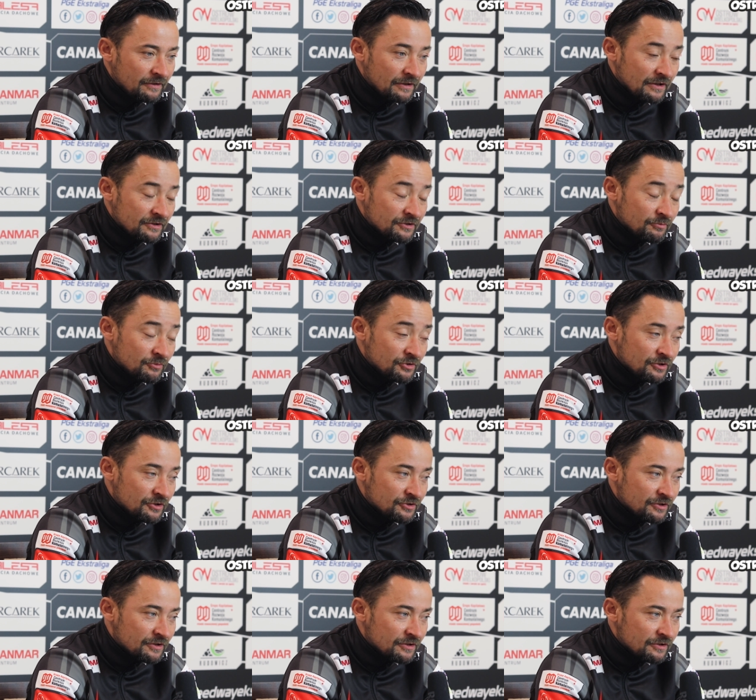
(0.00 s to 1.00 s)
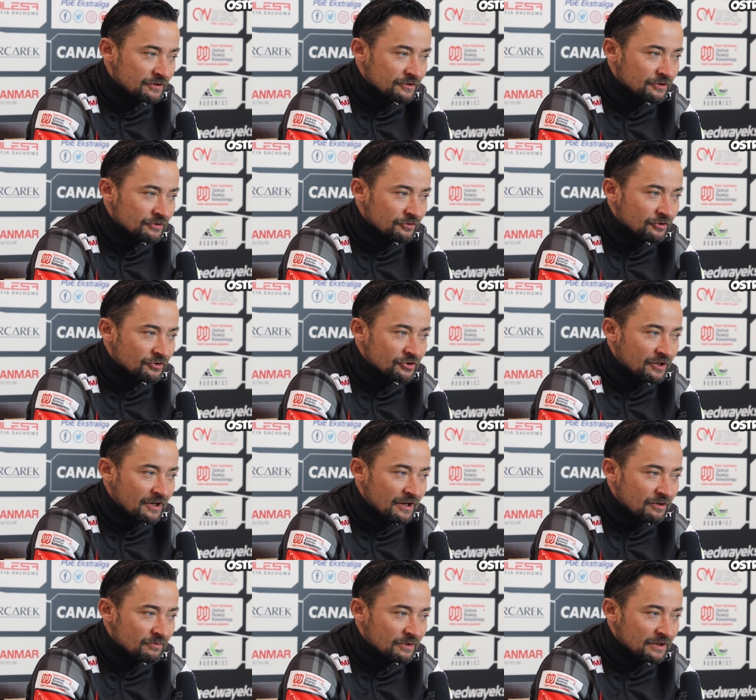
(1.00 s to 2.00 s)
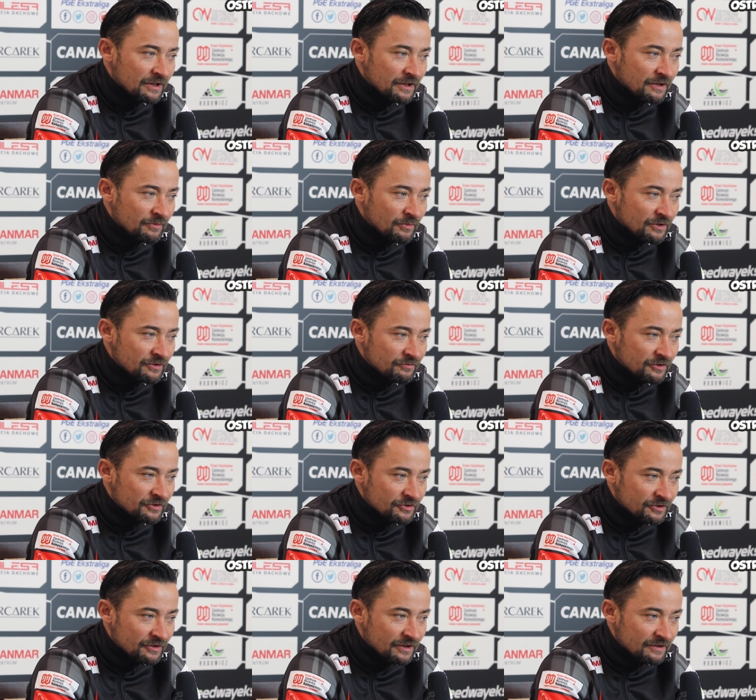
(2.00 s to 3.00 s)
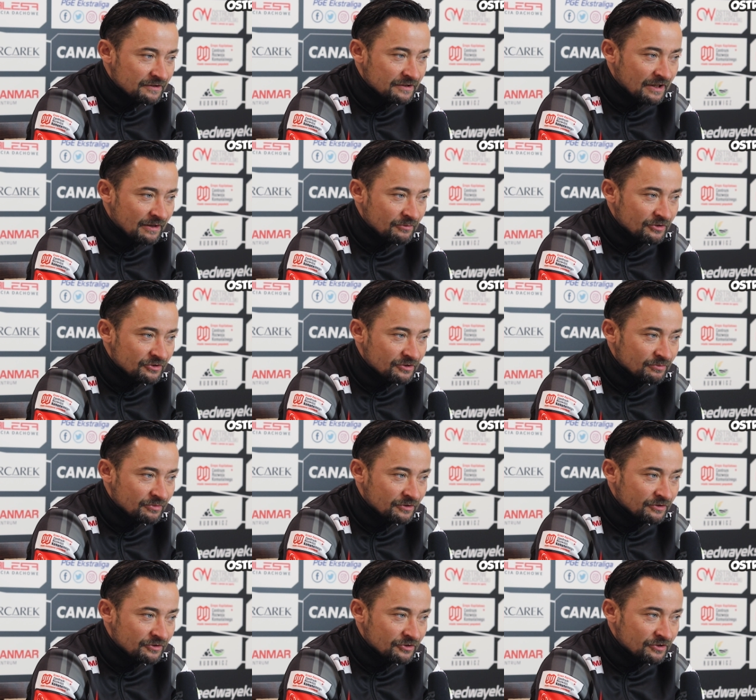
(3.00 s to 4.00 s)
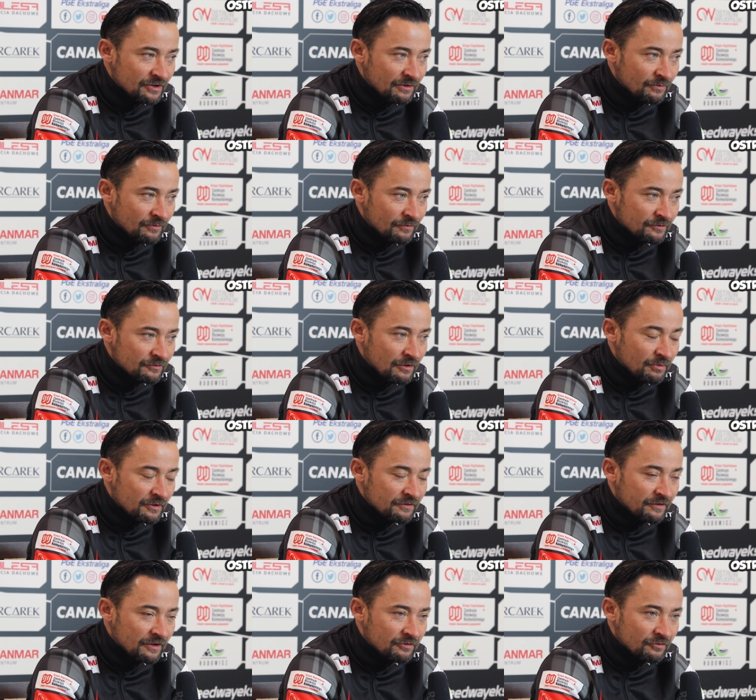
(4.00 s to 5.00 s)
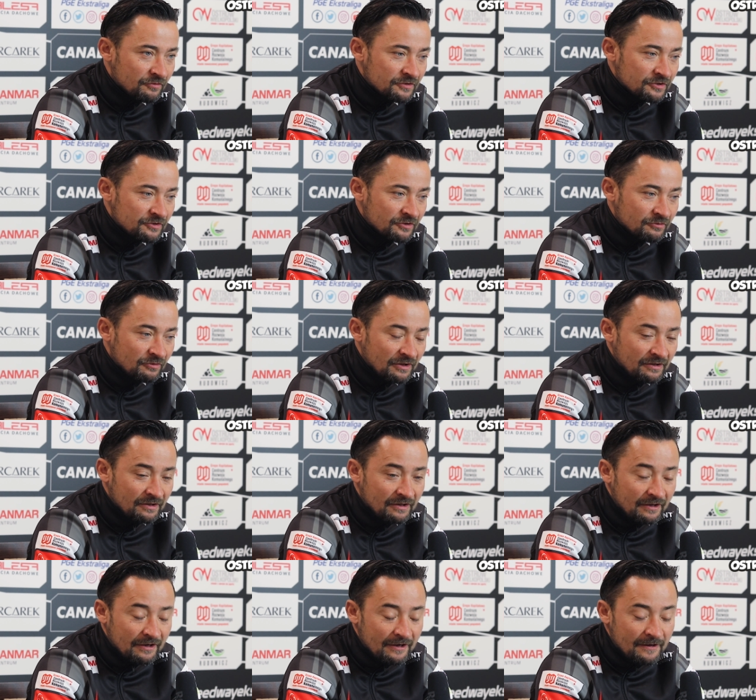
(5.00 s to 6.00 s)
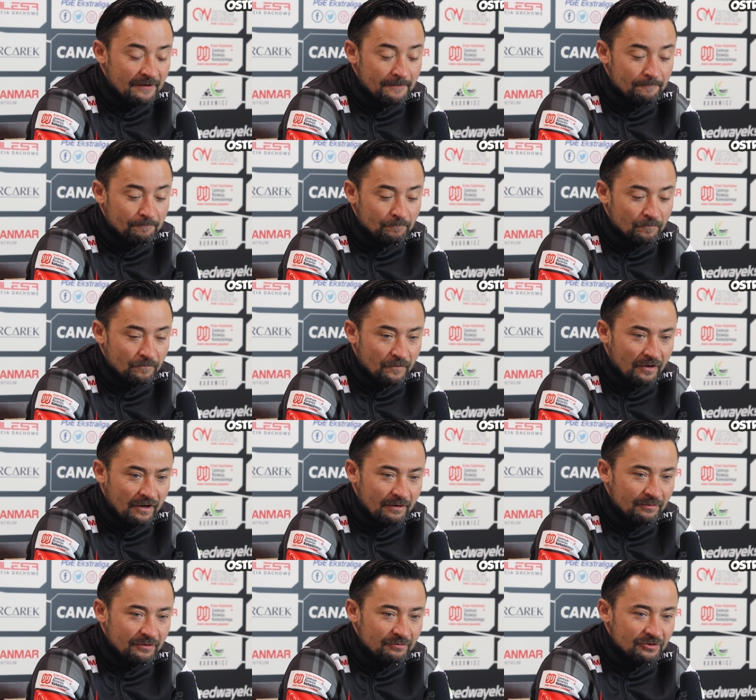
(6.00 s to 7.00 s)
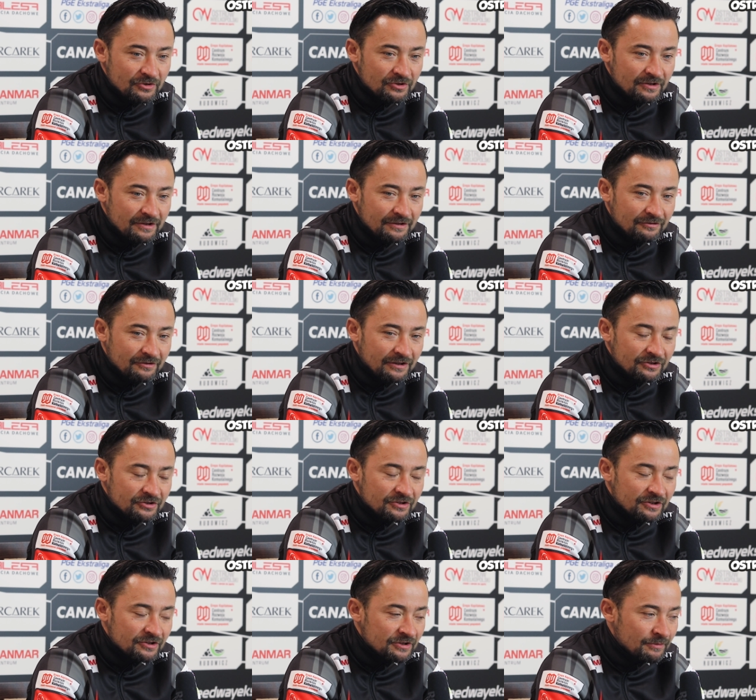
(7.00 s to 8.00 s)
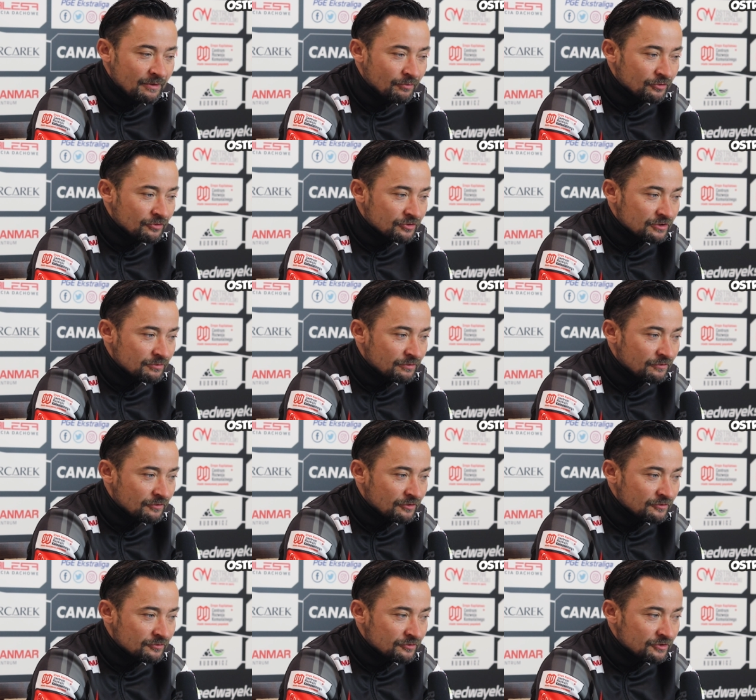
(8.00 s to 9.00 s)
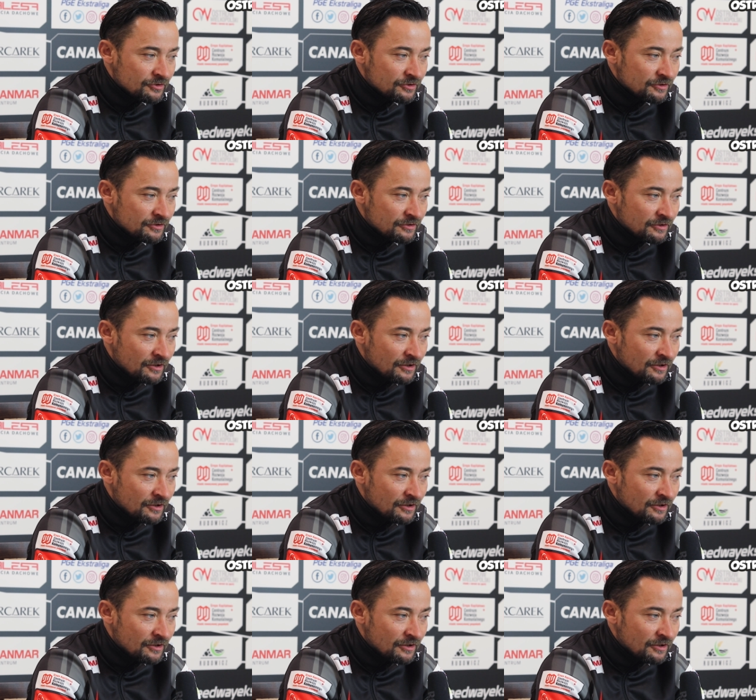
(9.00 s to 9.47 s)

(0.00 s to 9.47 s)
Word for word: Y, także myślę, że, że oni czekają na taki mecz właśnie jak z nami, żeby gdzieś tam złapać wiatr w skrzydła. No a my myślę, no też jedziemy po to, żeby w końcu gdzieś,